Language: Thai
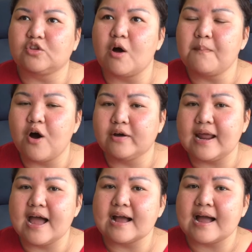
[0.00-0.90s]
ตอมอ
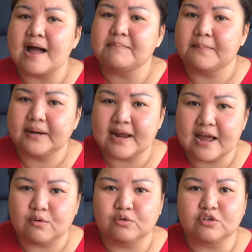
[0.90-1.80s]
นะข้ามาไม่ได้
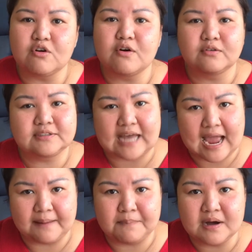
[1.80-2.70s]
คุณต้องจ่า
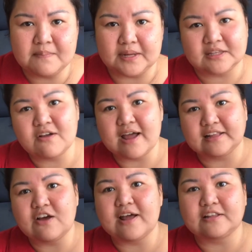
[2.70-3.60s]
ยเพิ่มอีกเท่าไหร่
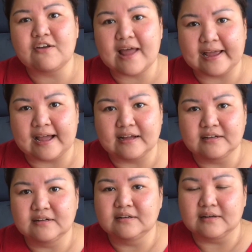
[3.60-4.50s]
เท่าไหร่เท่าไหร่อ่ะ
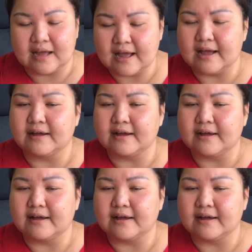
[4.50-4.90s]
อ่า